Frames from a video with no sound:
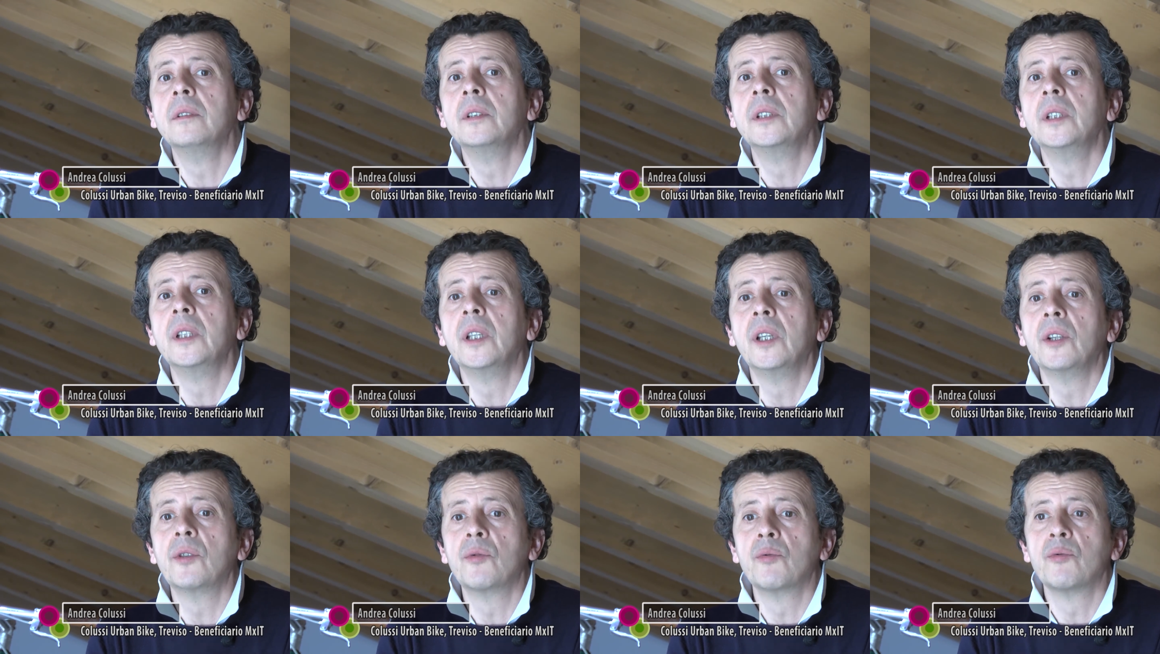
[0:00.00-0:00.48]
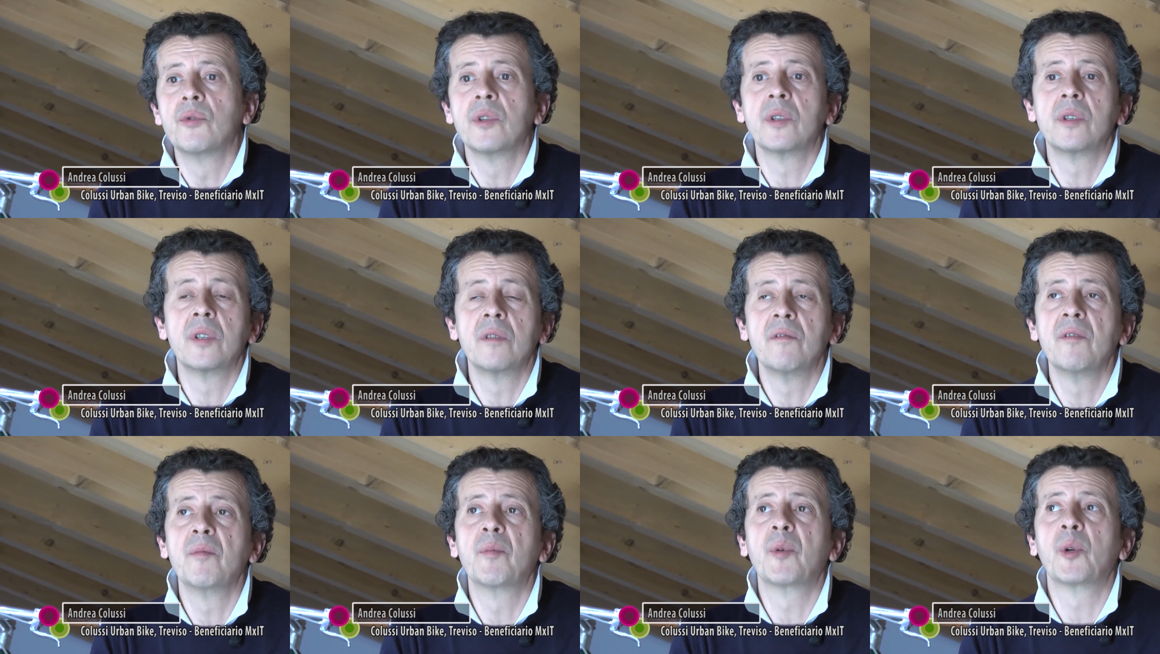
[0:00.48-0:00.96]
i
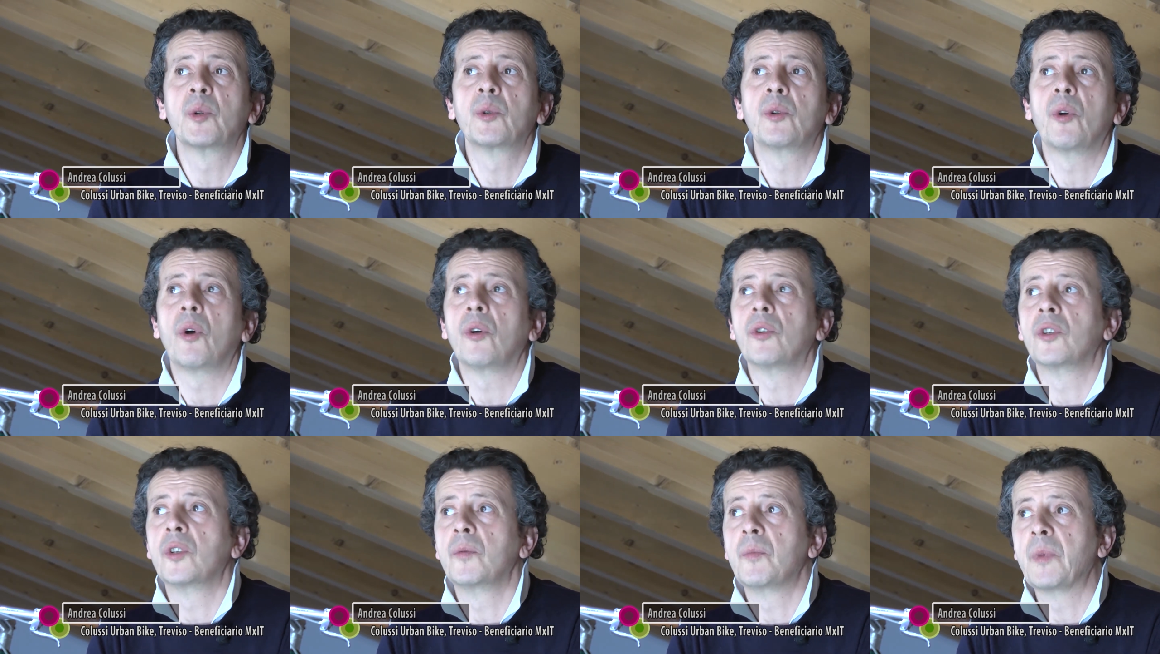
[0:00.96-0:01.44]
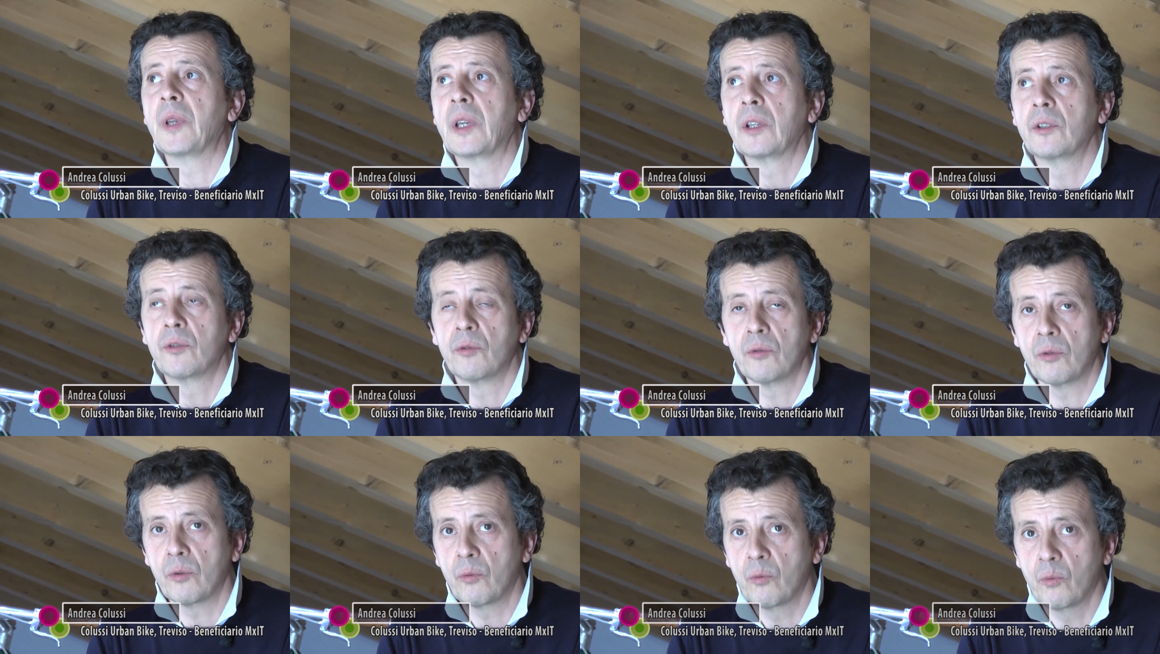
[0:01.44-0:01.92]
successivi prototipi che
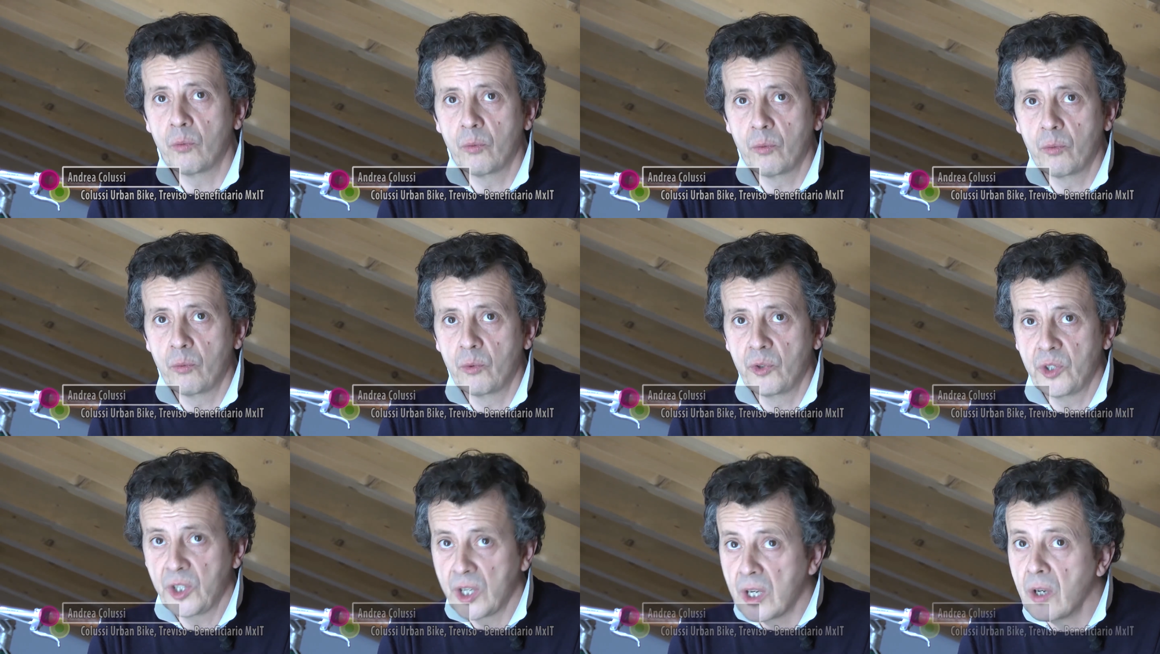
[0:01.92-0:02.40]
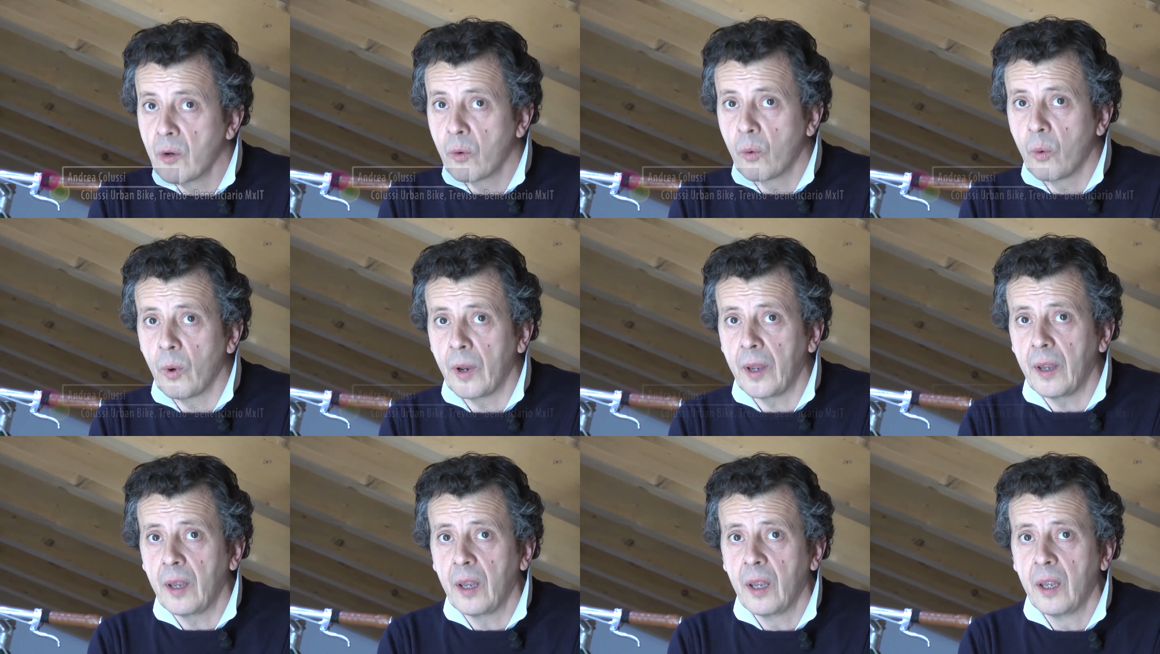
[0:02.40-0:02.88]
sono
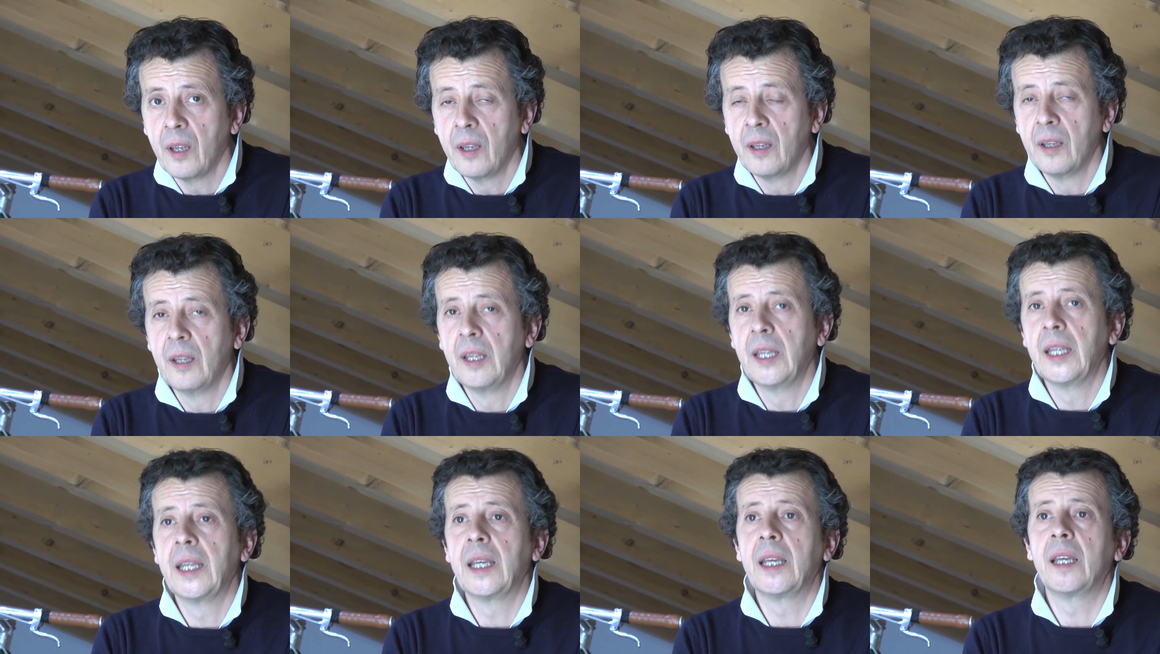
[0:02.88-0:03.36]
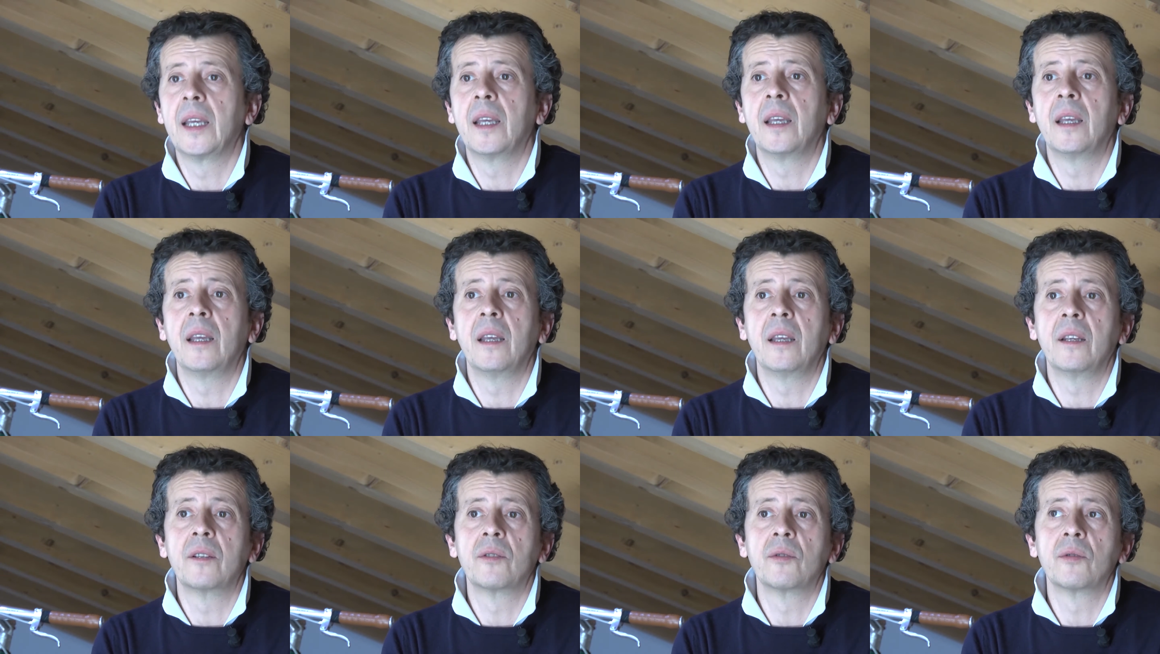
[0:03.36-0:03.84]
5
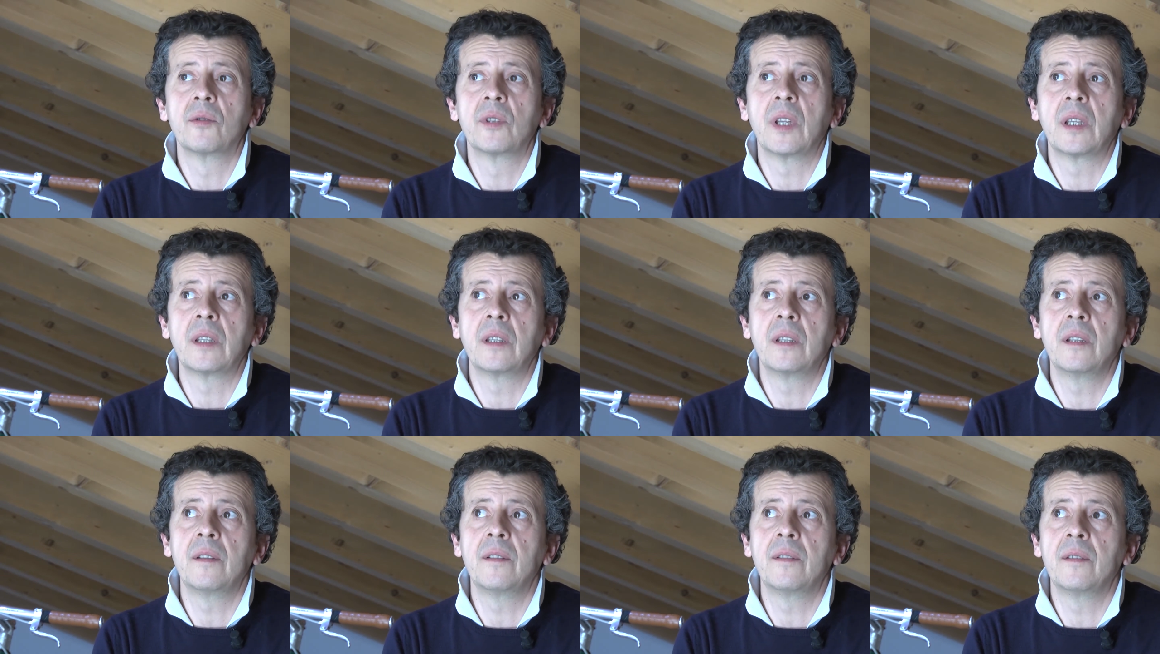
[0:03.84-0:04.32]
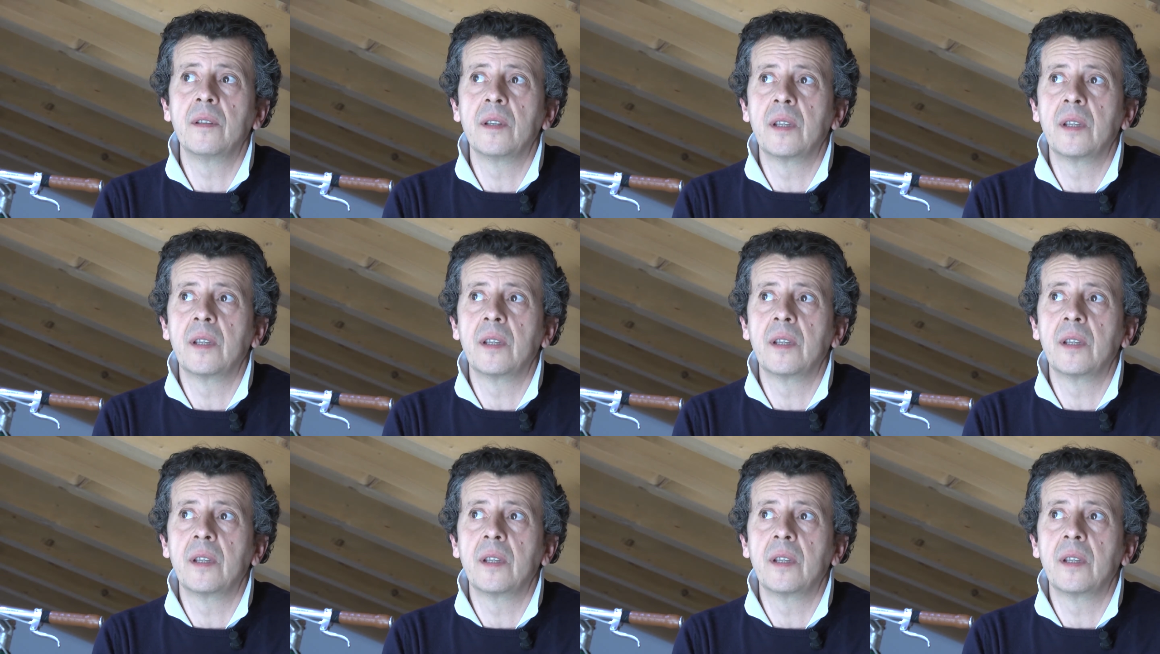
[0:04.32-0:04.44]
eh, sono stati